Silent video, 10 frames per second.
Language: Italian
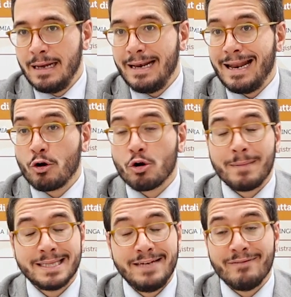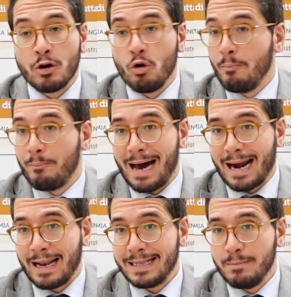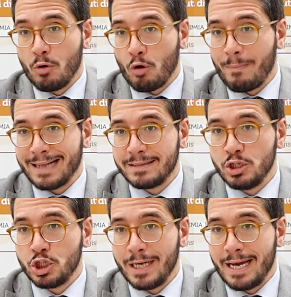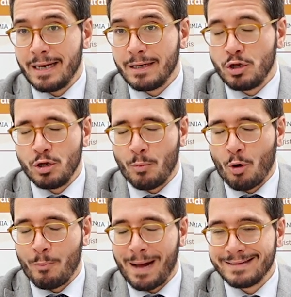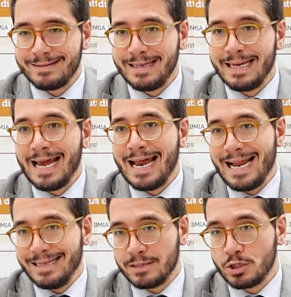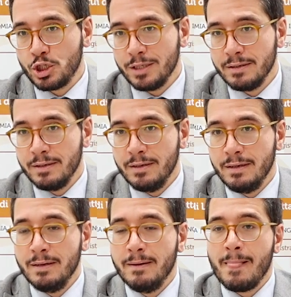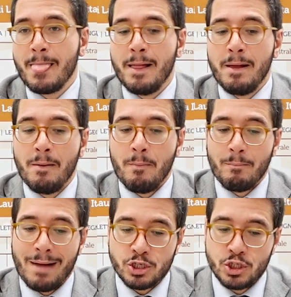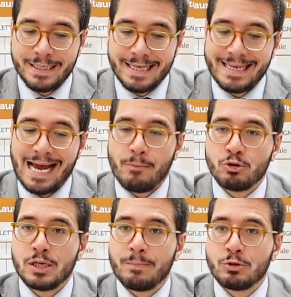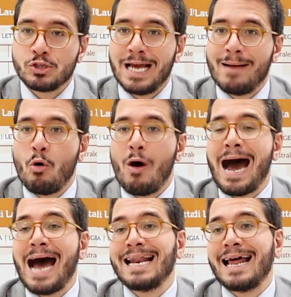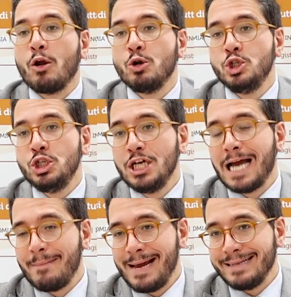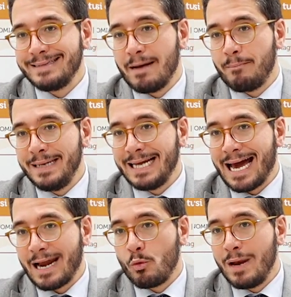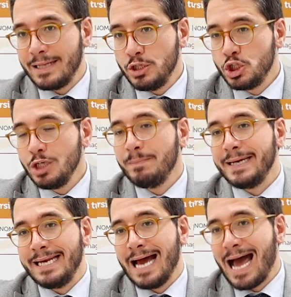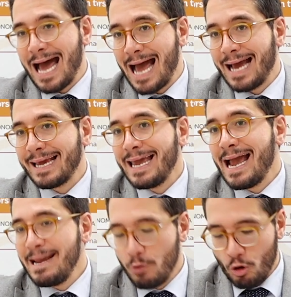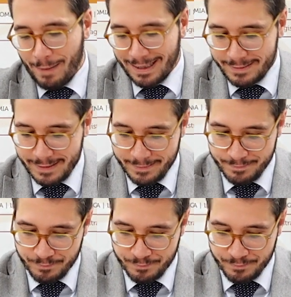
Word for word: La normativa non parla di, di monopattini elettrici, ma ci chiediamo se possiamo analogicamente applicare quella disciplina anche ai monopattini.